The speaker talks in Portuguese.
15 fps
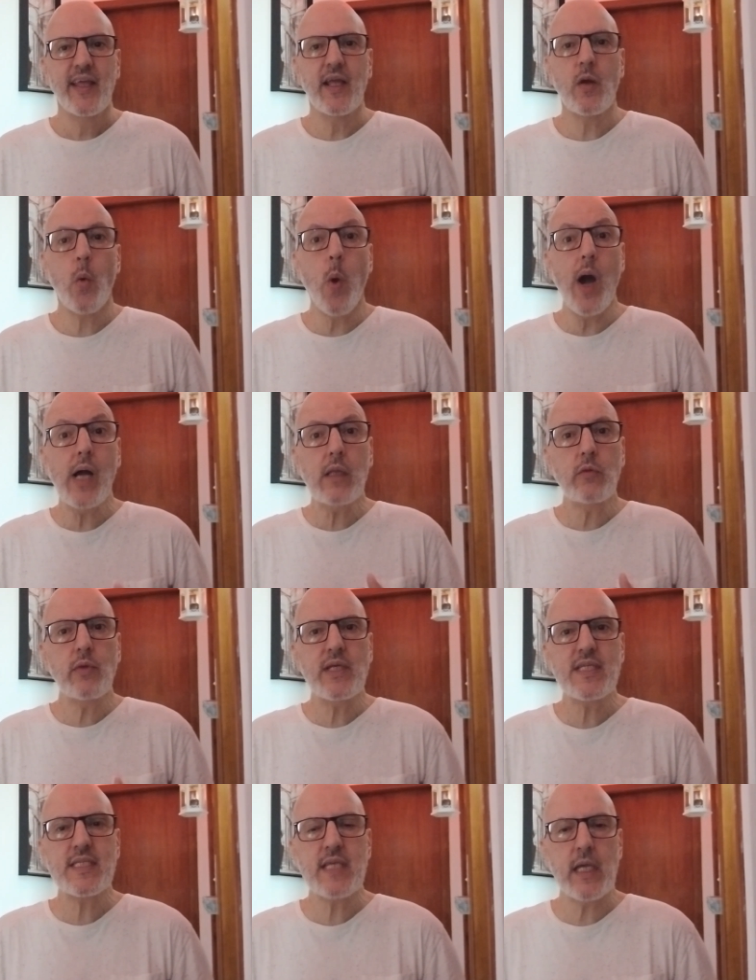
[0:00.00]
E quando
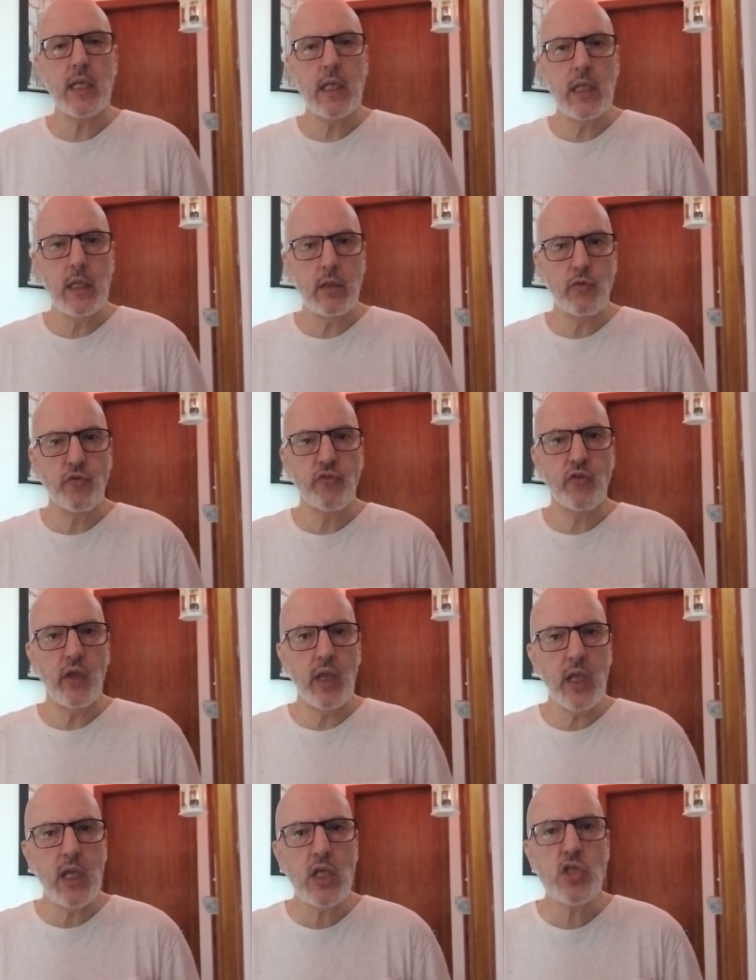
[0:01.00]
inseridos
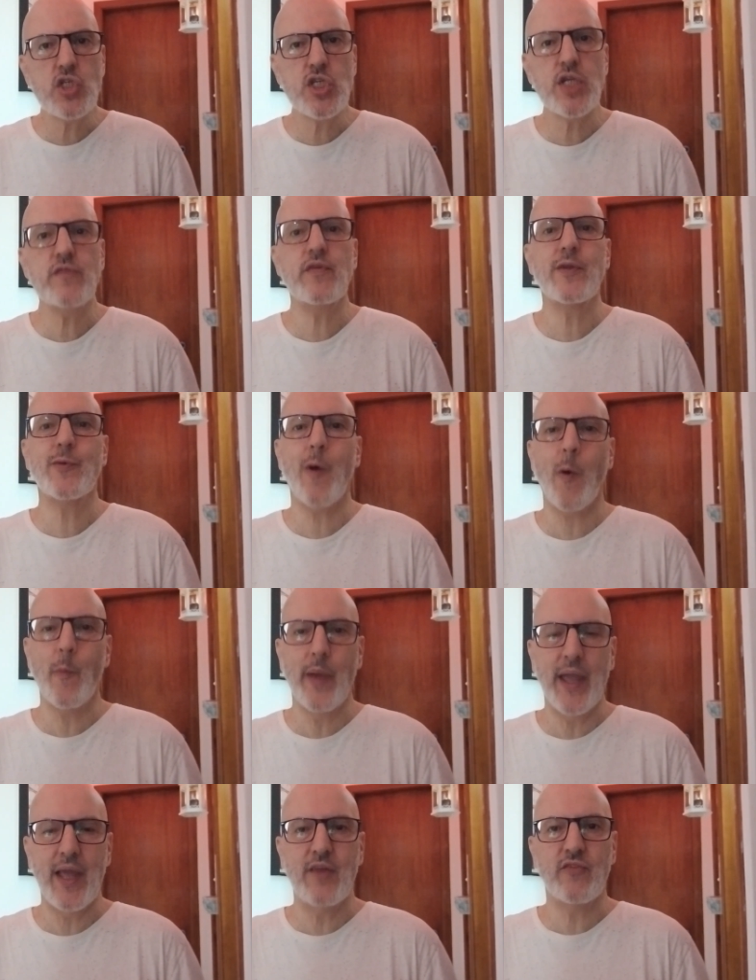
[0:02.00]

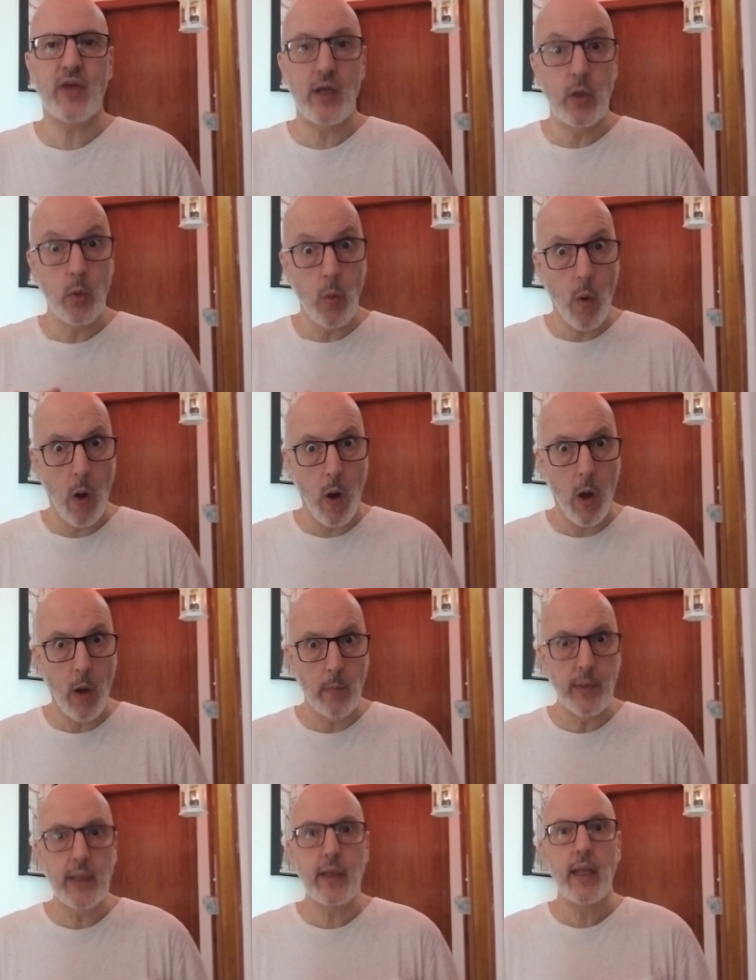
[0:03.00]
individualmente ali no
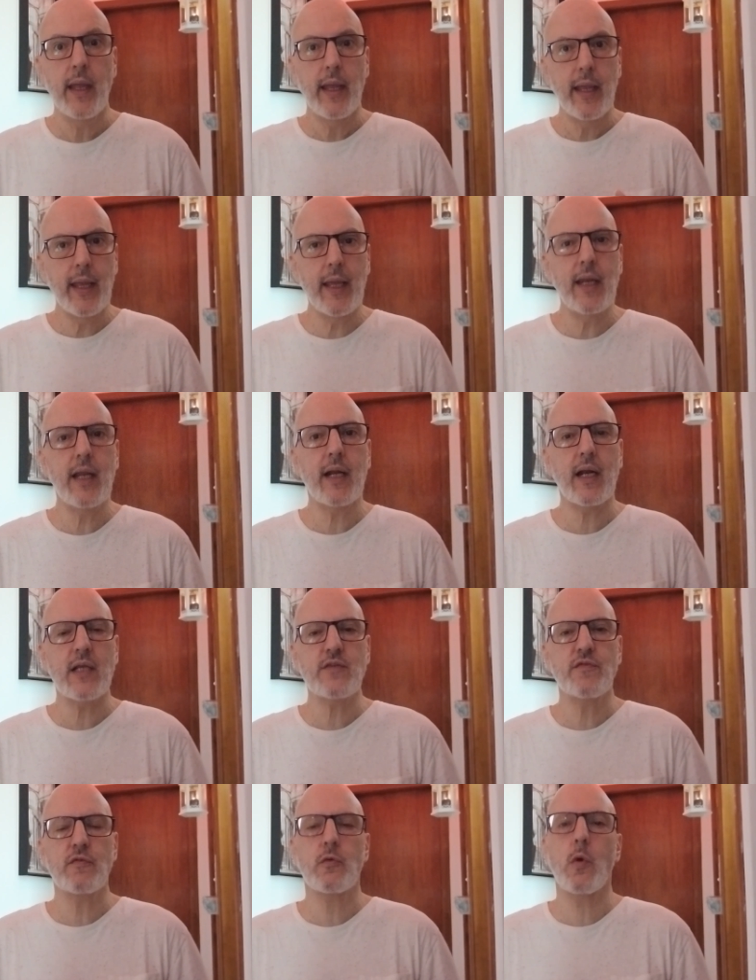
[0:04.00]
homem, ele
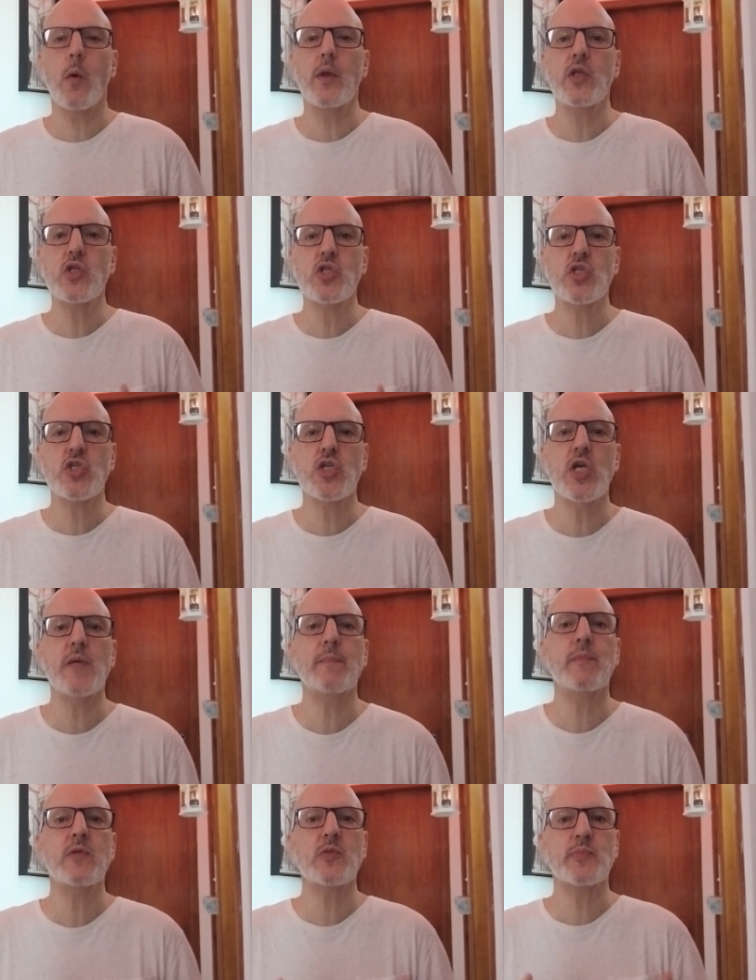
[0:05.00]
classificou em
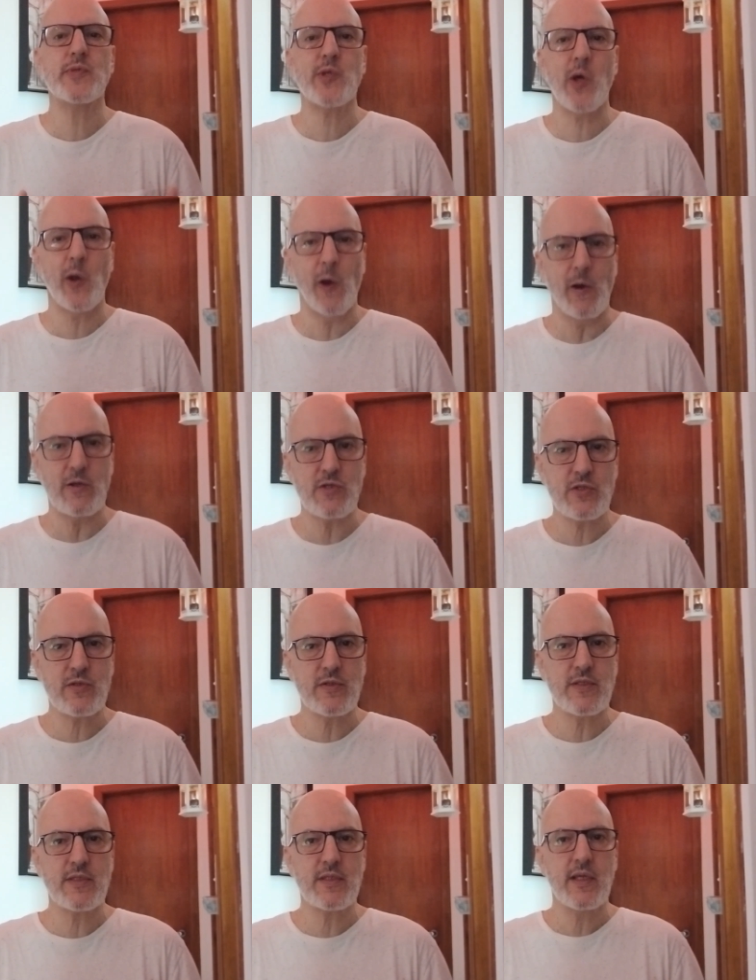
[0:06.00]
tipos
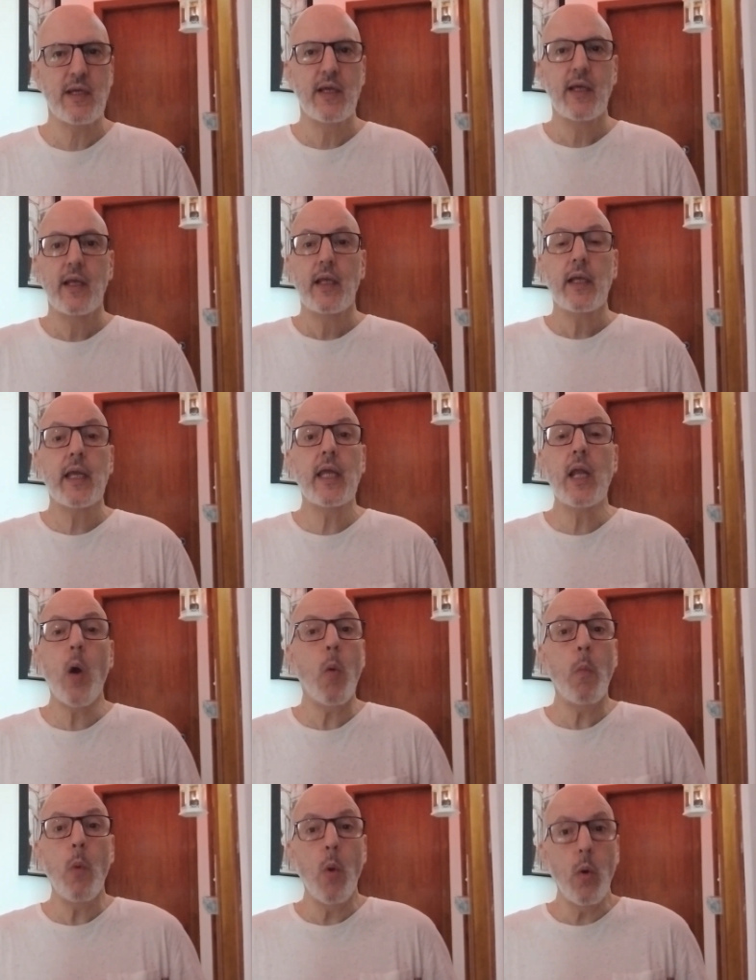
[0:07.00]
psicológicos que
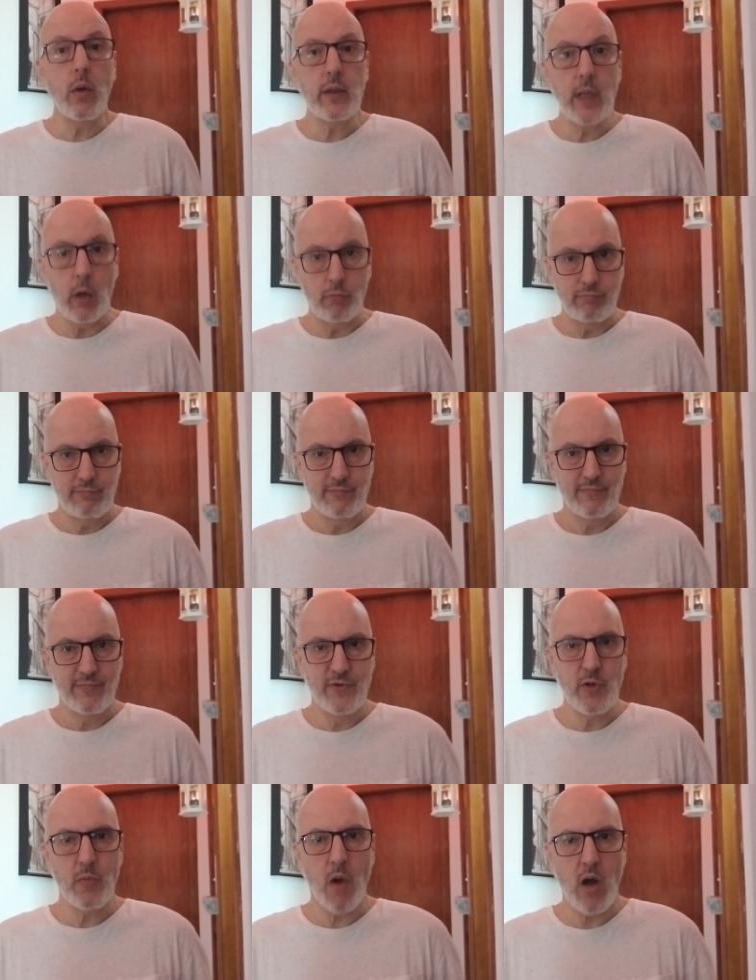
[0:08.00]
não mudam
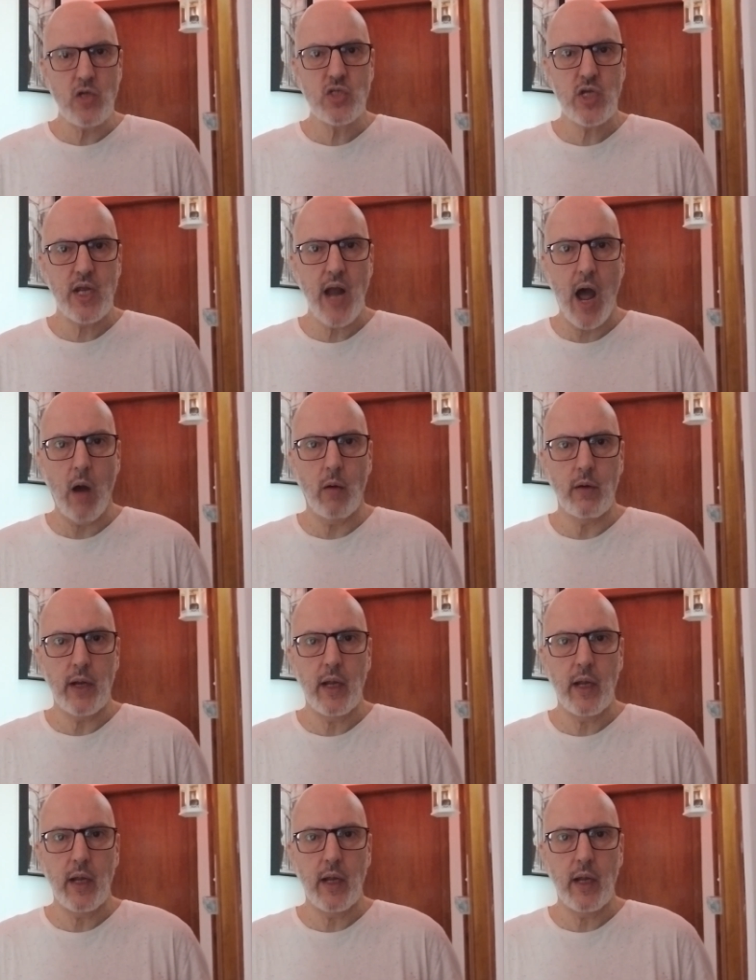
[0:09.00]
de um modo geral,